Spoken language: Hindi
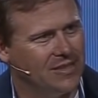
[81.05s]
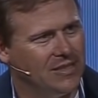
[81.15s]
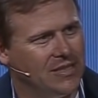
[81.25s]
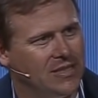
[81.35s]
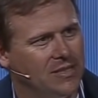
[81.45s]

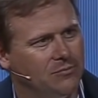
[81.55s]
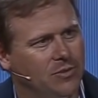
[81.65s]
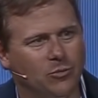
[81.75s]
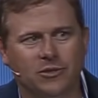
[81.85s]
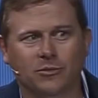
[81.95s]
लेकिन
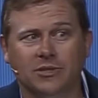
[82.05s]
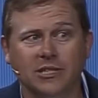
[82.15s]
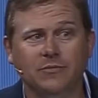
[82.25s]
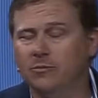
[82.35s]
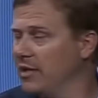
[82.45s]
हम लोग कभी
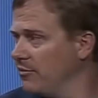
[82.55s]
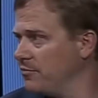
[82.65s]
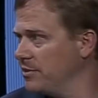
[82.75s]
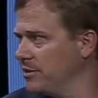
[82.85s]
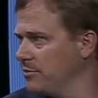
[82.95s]
कभी उसे ये
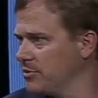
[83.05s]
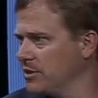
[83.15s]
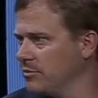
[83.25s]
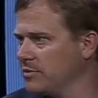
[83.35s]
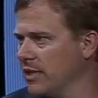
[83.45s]

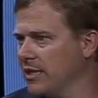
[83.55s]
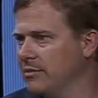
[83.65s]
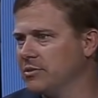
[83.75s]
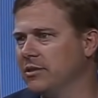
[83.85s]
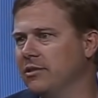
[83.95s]
स्वतंत्रता देते
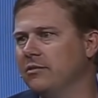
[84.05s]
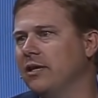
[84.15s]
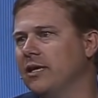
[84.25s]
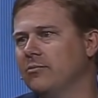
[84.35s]
नहीं हैं